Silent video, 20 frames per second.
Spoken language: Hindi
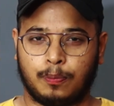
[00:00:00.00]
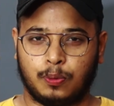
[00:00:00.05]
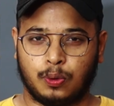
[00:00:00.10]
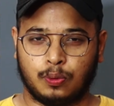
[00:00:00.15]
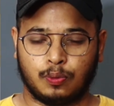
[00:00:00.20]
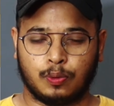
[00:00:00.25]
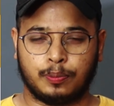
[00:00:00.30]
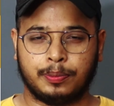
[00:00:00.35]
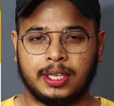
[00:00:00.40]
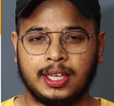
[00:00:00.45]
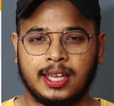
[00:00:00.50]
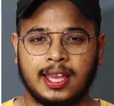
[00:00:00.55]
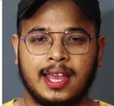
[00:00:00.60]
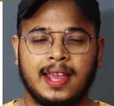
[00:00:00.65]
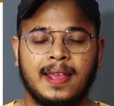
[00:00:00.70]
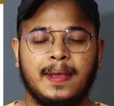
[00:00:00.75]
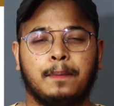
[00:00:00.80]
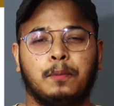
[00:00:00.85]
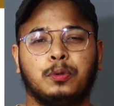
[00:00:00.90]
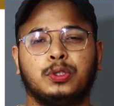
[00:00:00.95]
आप लोग वो भी
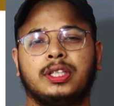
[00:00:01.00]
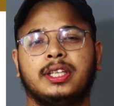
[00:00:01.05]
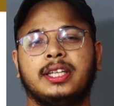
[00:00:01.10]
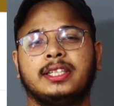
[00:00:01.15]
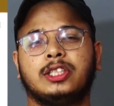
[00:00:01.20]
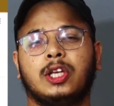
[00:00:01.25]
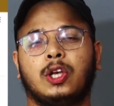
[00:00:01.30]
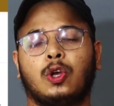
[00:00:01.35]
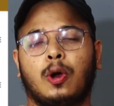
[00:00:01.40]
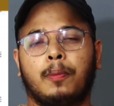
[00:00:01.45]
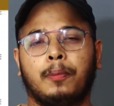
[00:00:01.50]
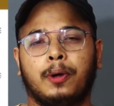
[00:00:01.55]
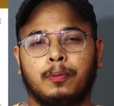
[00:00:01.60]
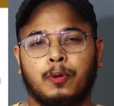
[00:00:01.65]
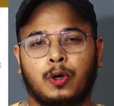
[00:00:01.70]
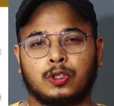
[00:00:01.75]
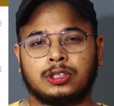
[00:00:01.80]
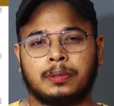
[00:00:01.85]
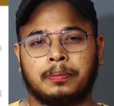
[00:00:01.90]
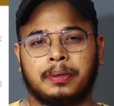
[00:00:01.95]
मुझे नीचे
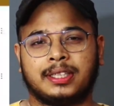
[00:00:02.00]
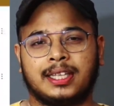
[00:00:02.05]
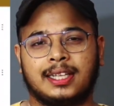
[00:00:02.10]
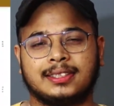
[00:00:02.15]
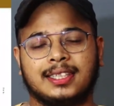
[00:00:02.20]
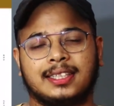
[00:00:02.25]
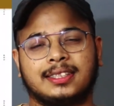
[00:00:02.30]
कॉमेंट बॉक्स में बता